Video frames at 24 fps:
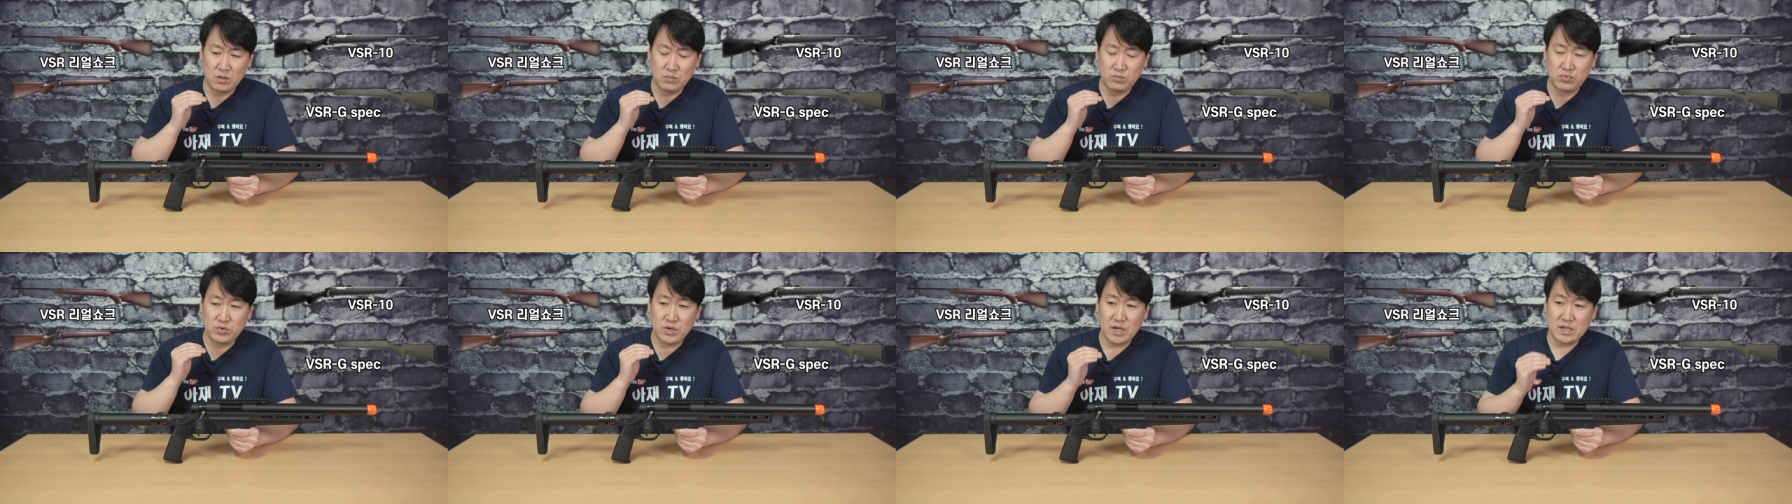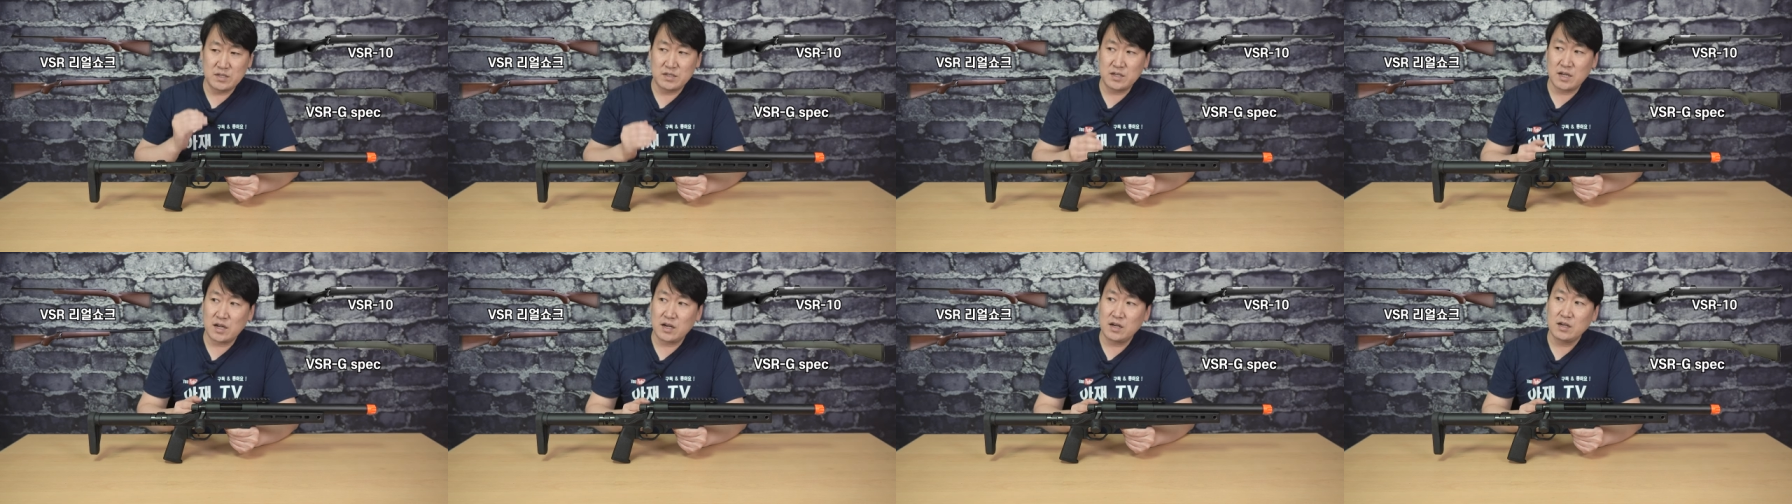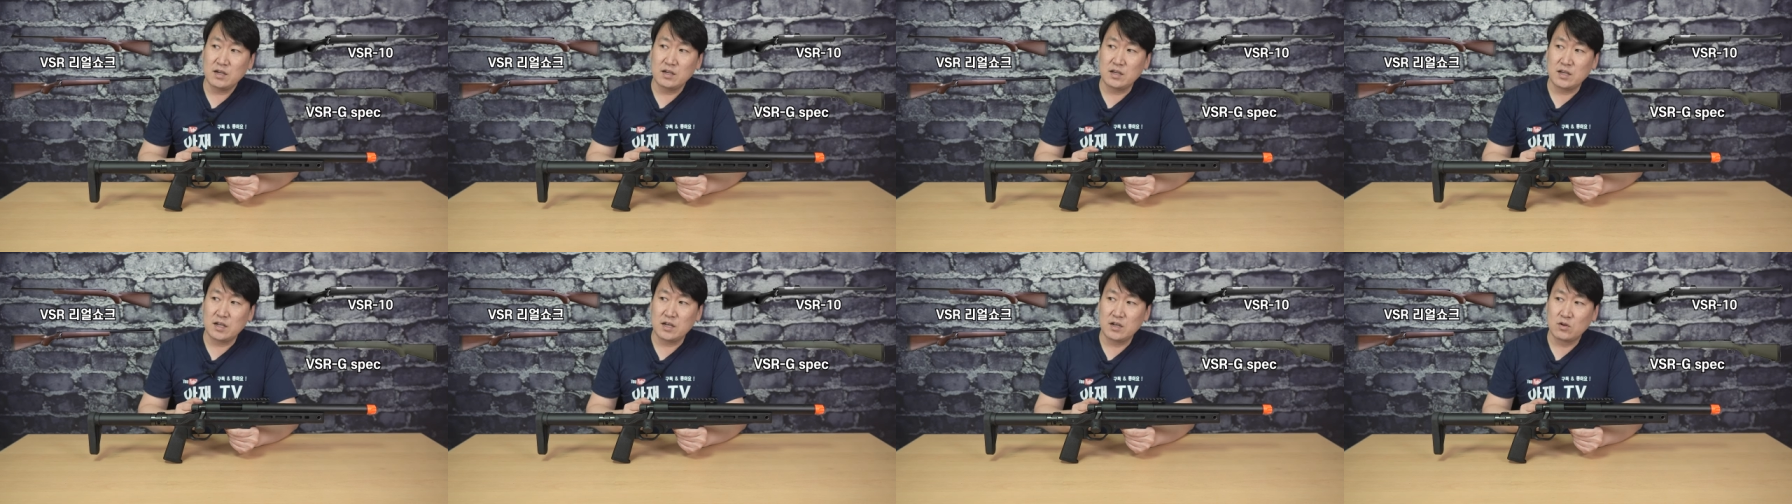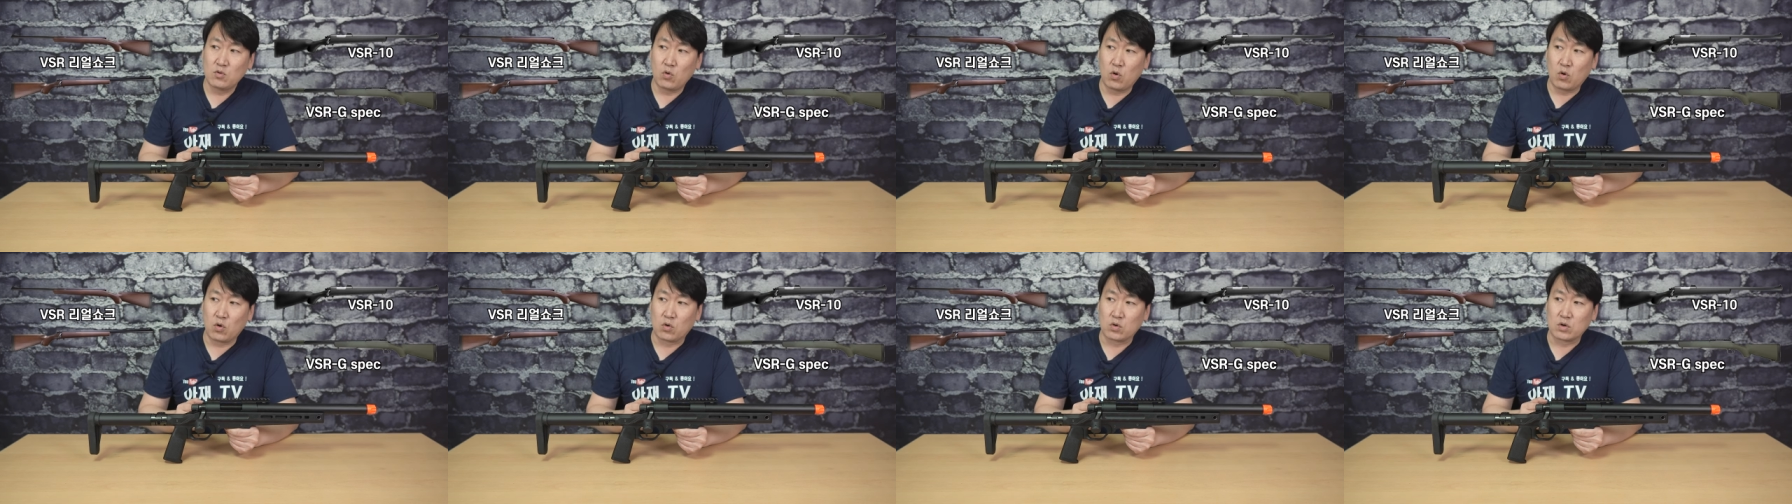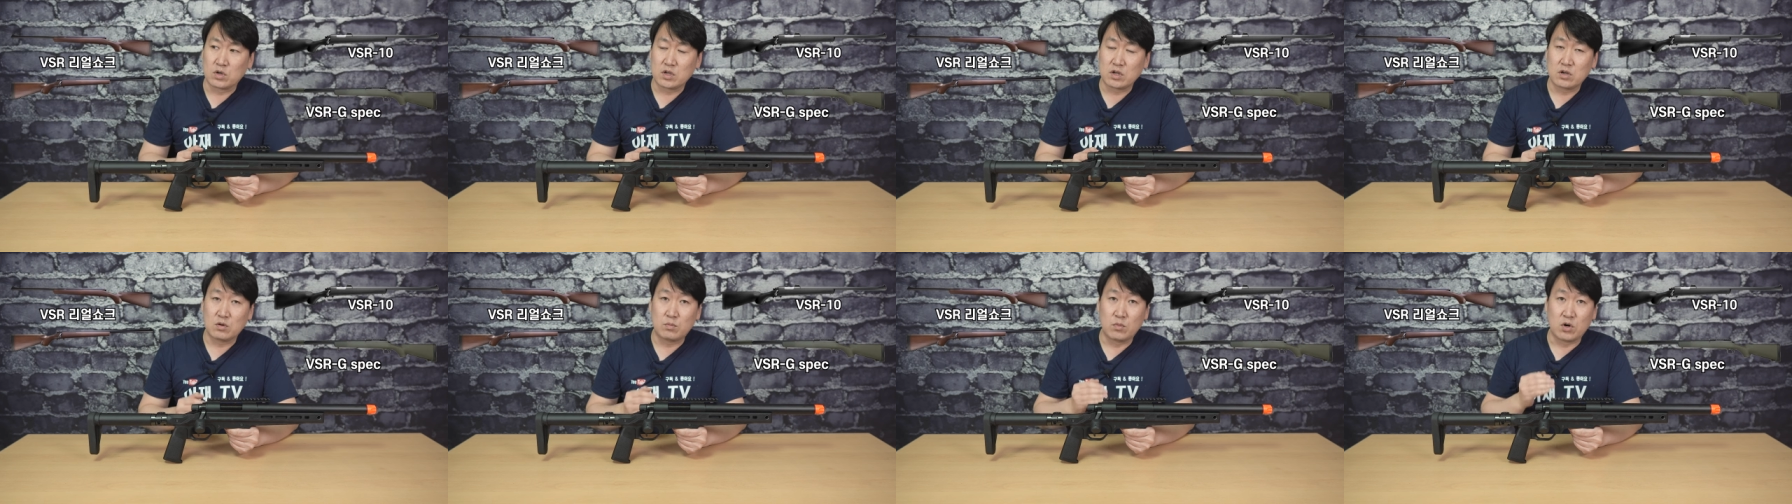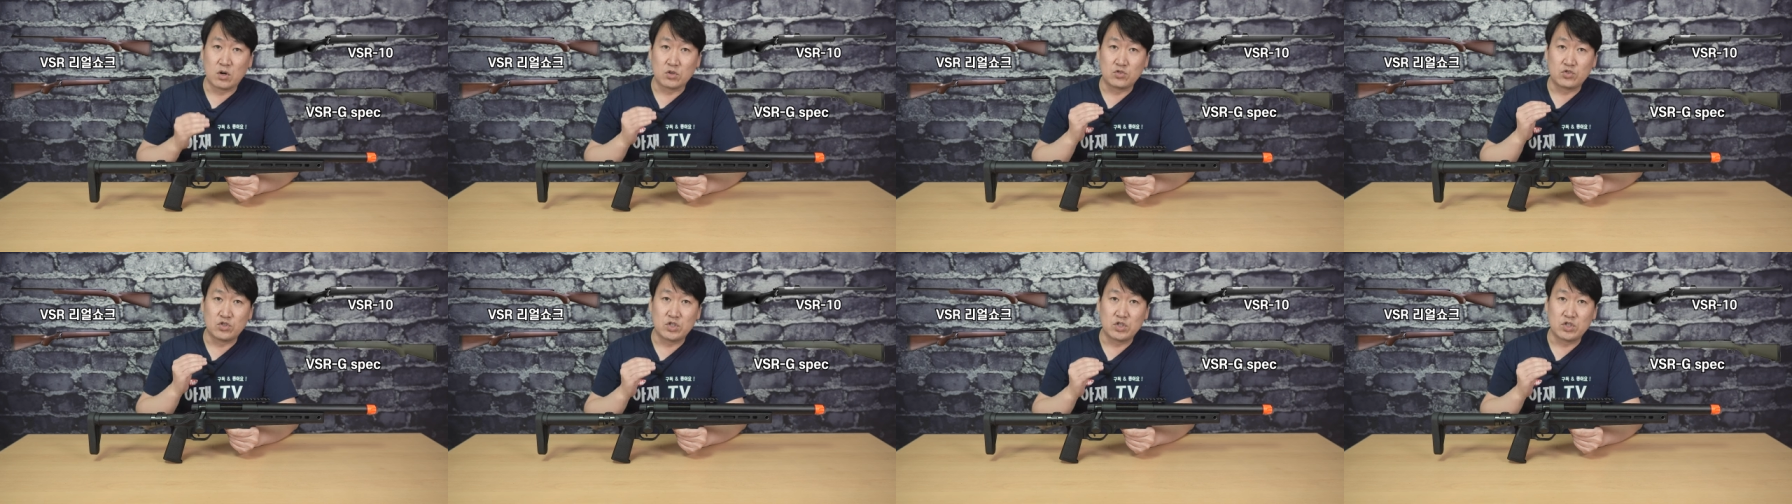VSR10 그리고 뭐